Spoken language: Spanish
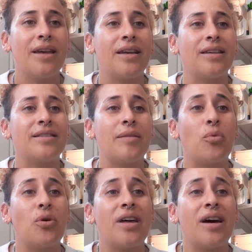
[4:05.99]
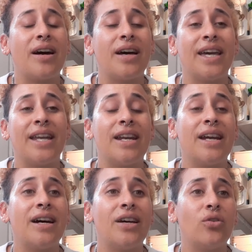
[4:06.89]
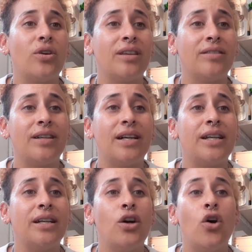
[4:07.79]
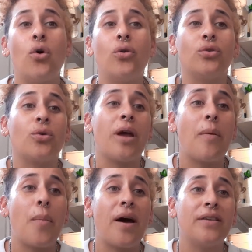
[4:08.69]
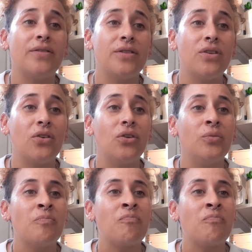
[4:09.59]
que se pueda generar o gestar otro espacio